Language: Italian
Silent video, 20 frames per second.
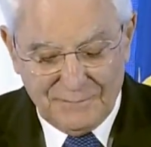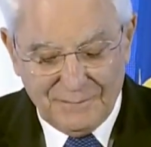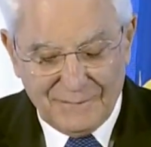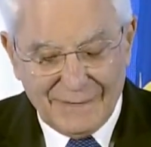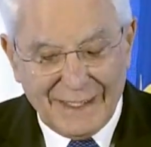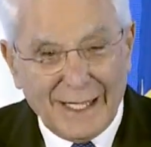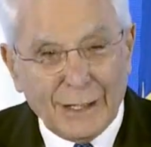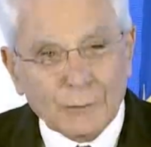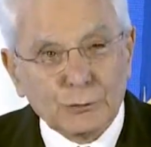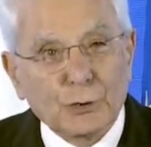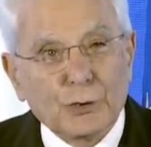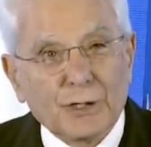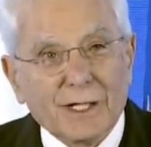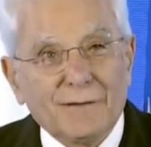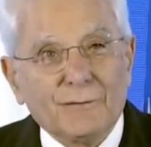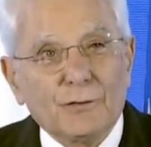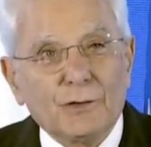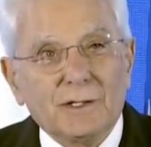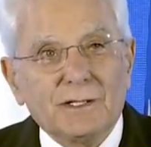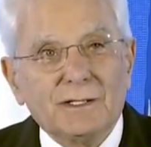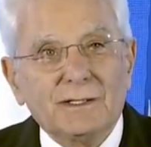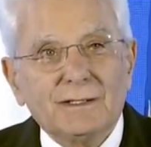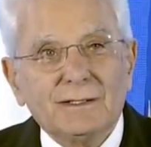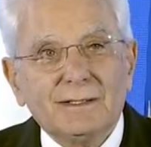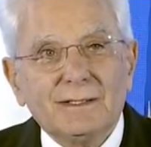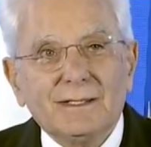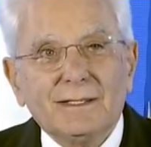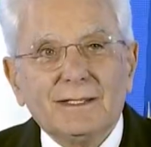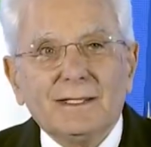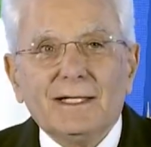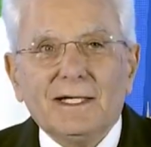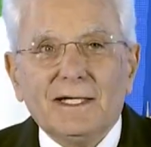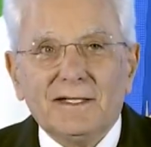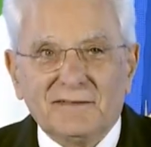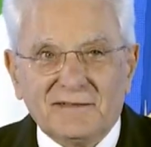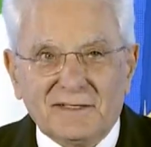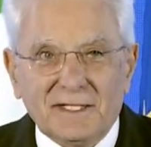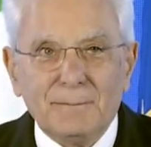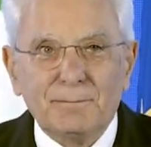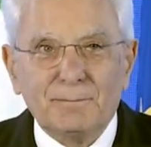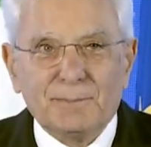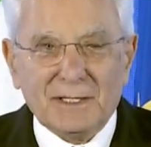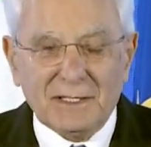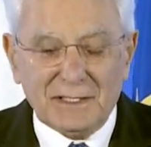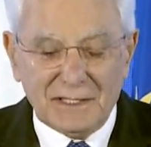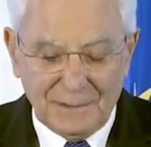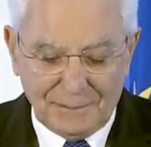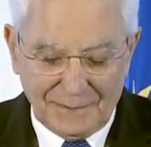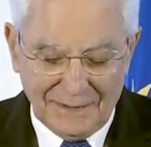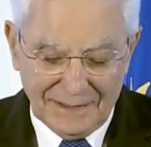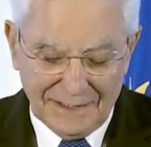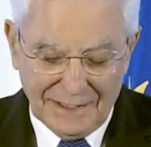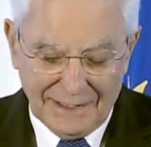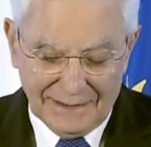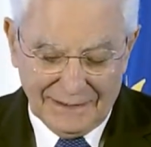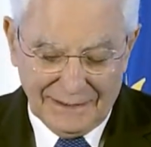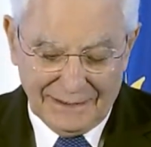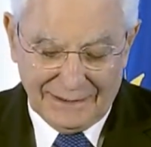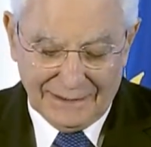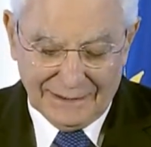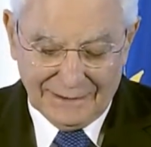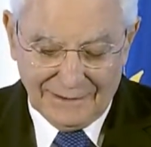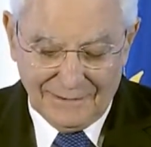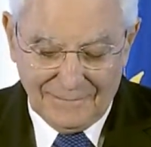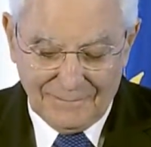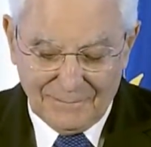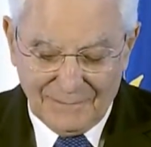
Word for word: autorevole e sempre indipendente,